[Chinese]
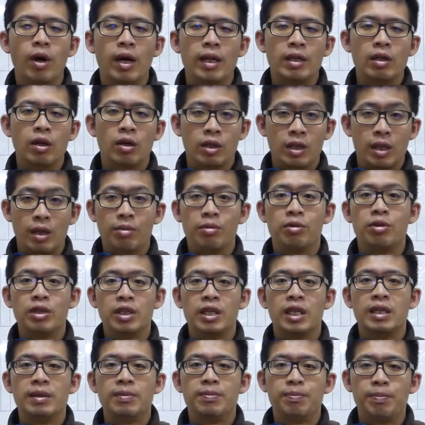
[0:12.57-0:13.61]
哦
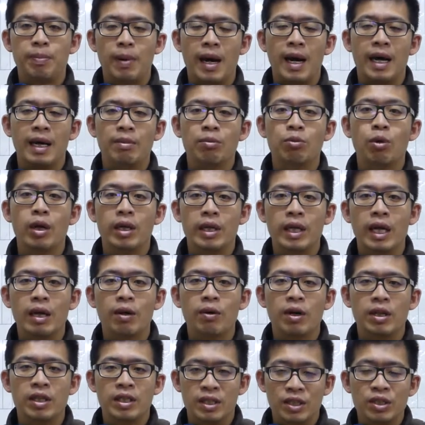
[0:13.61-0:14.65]
WJ 把 M1A1，